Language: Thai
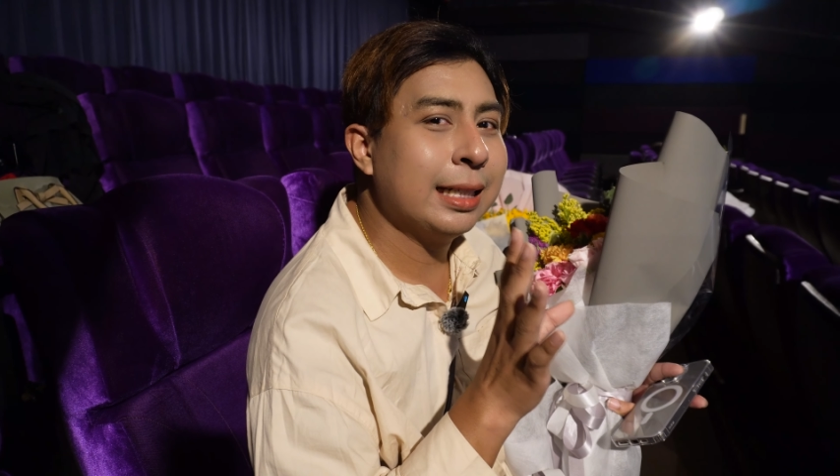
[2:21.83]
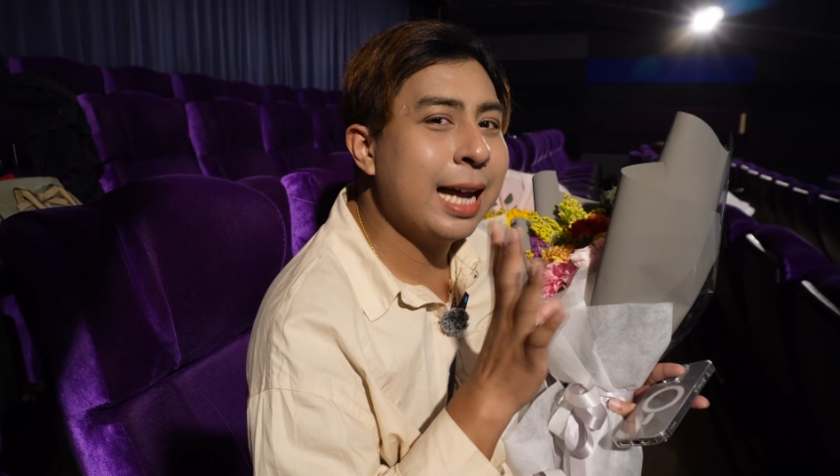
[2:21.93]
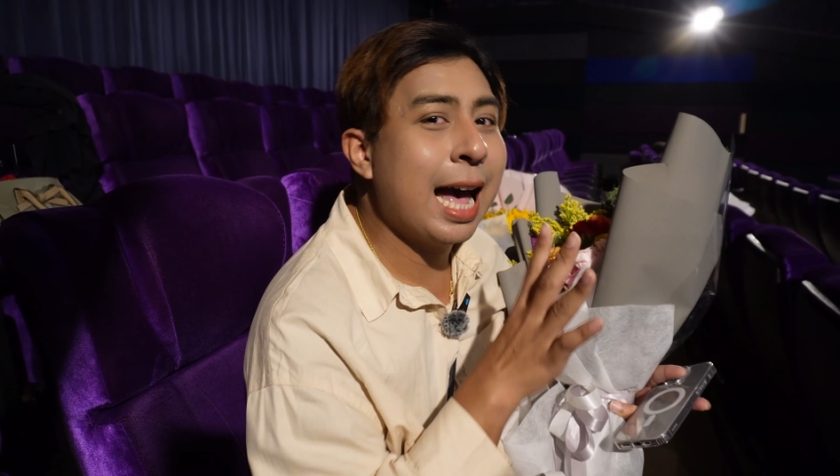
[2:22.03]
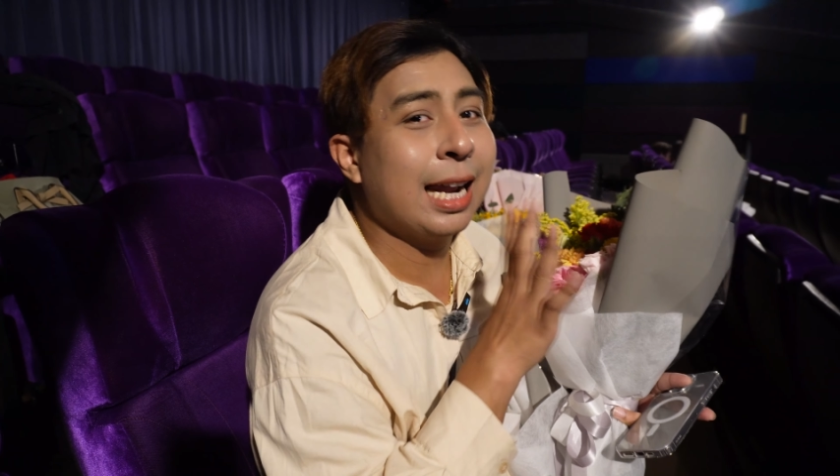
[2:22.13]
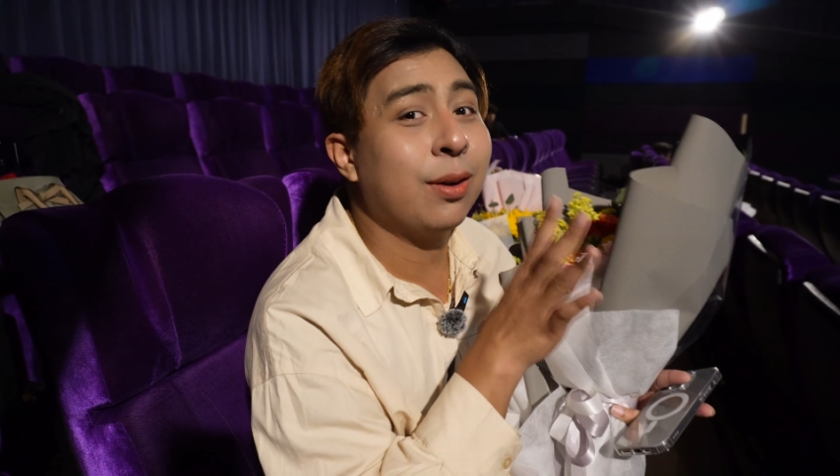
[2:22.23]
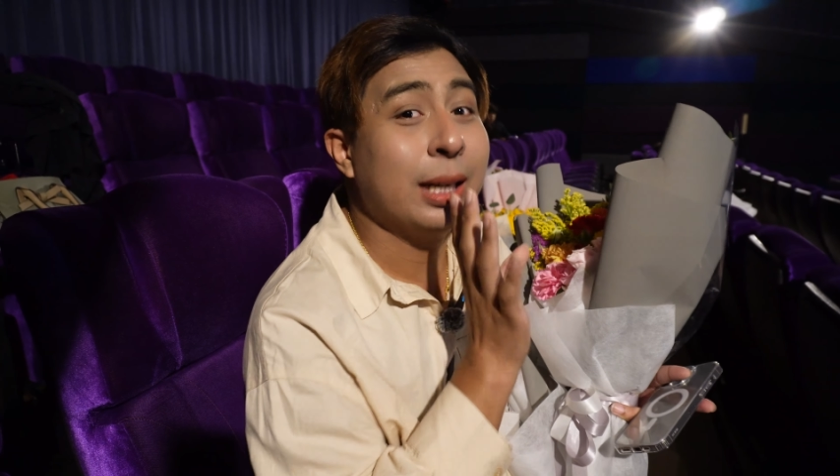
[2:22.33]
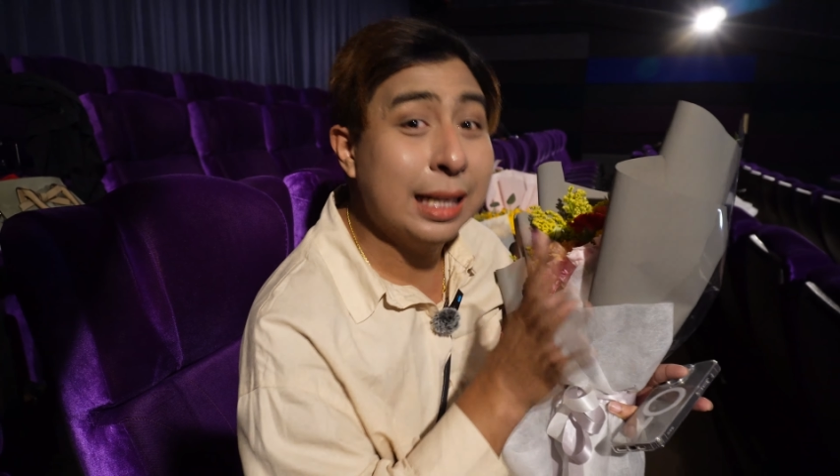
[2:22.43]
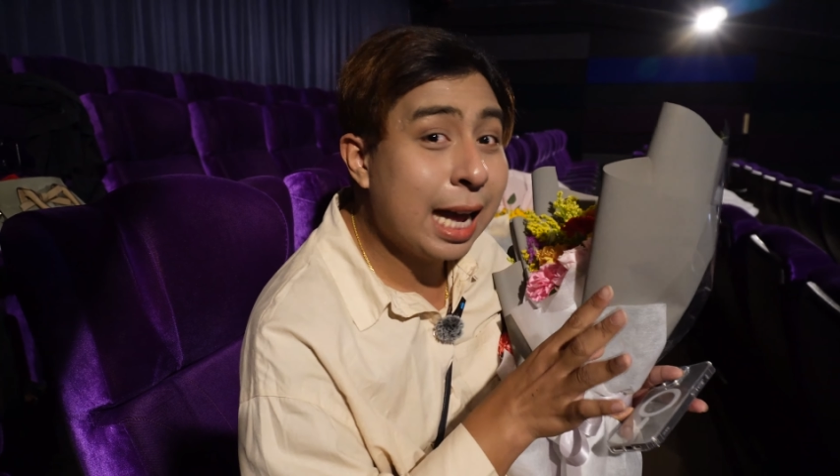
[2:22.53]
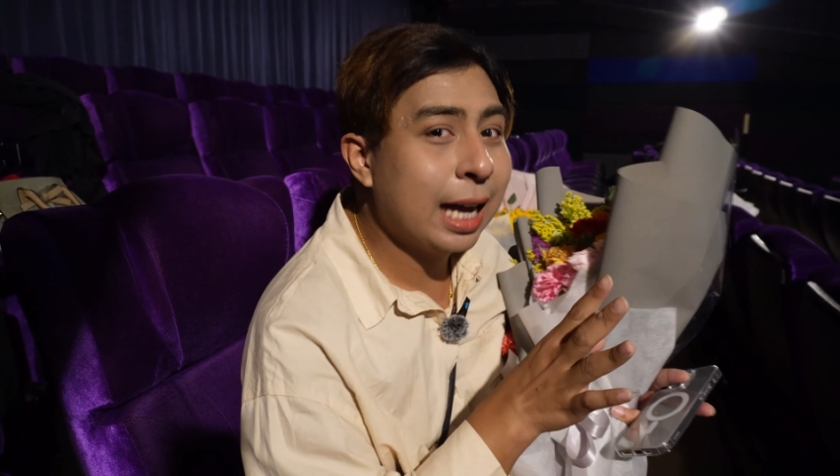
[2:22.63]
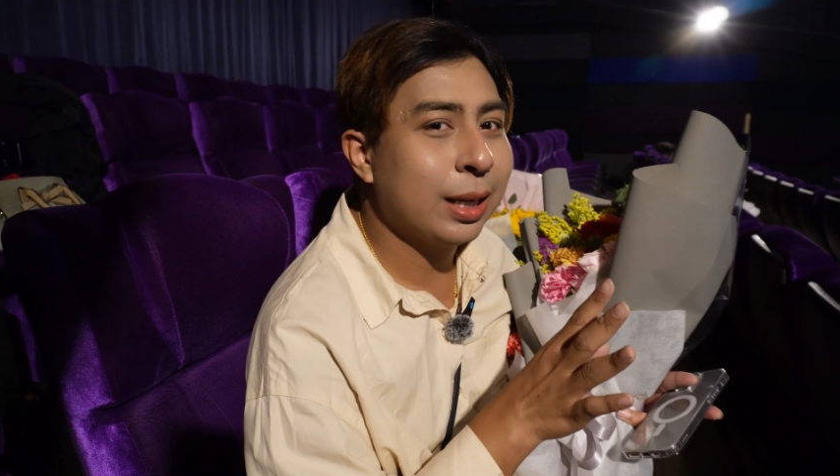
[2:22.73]
เนื้อหาหลักของ
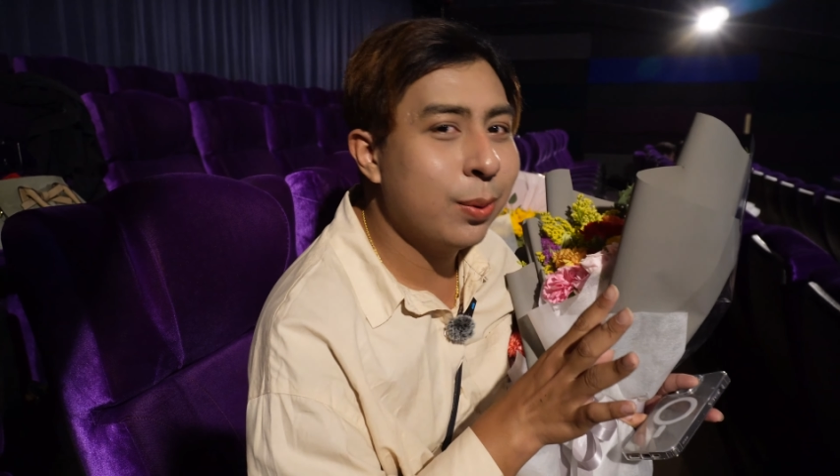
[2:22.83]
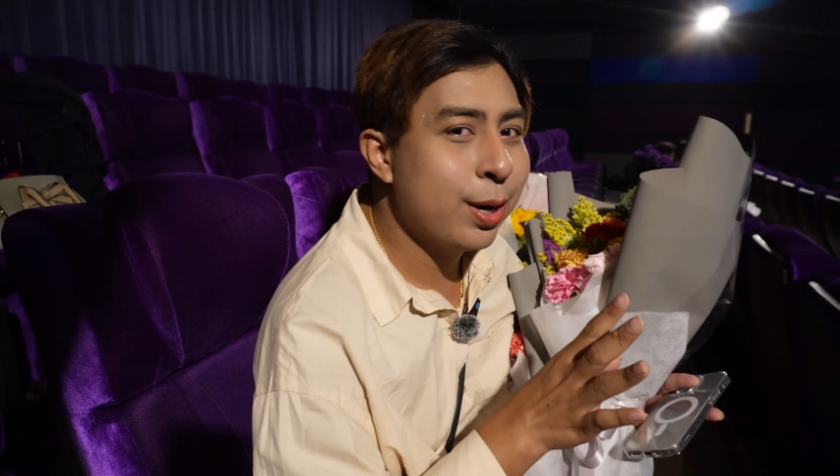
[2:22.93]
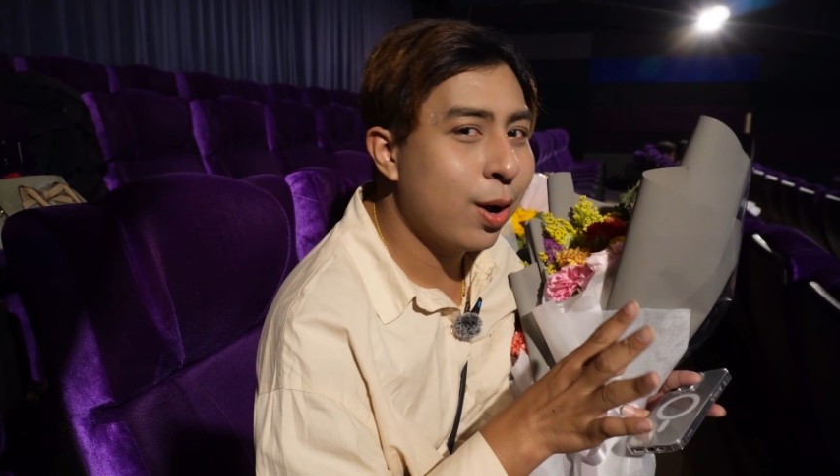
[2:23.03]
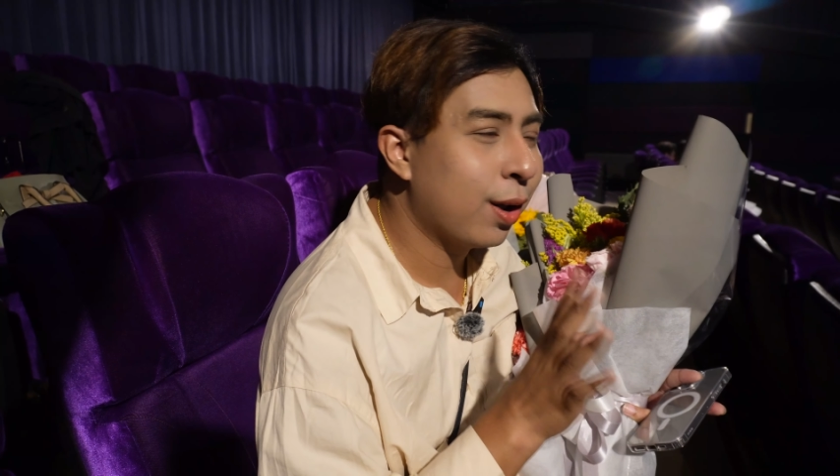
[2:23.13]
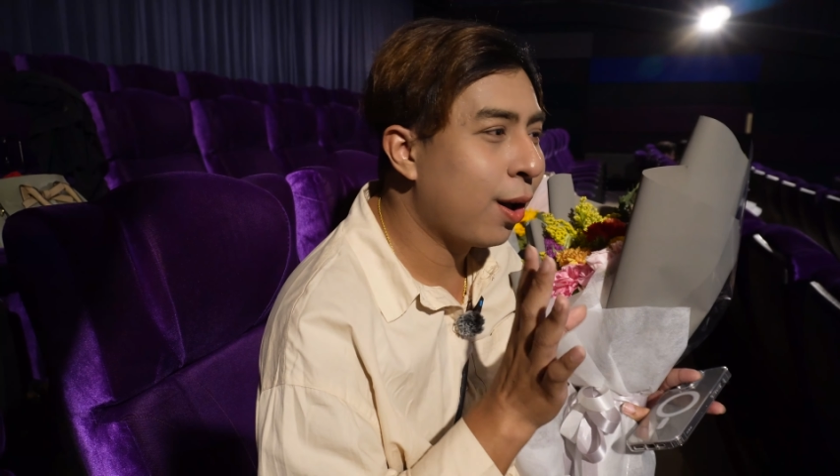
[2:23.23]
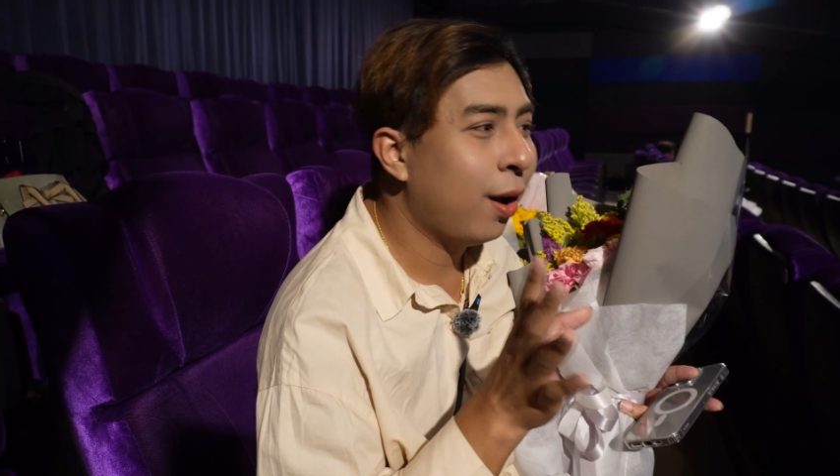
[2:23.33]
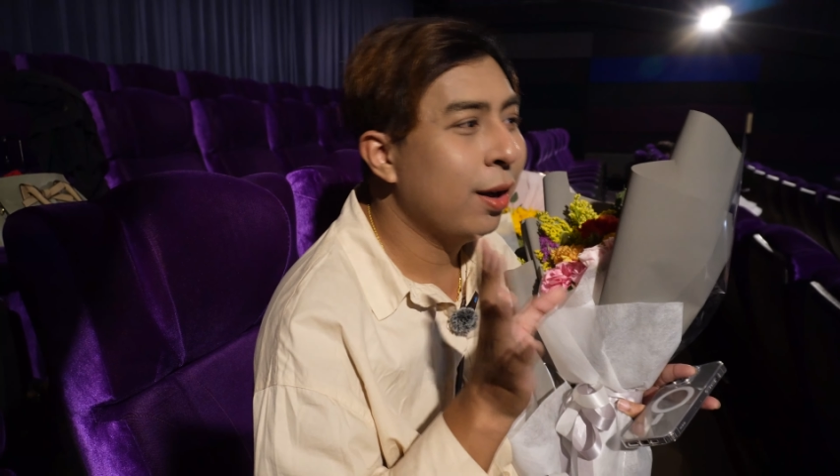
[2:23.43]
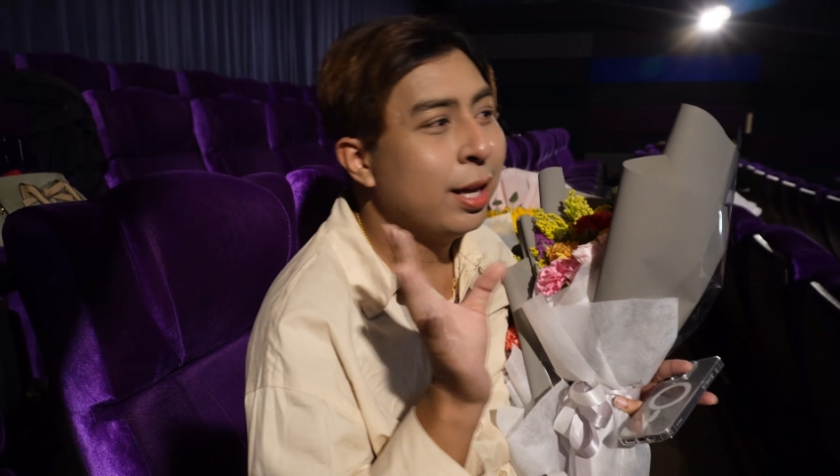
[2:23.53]
เรื่องด้วยเนาะแล้วก็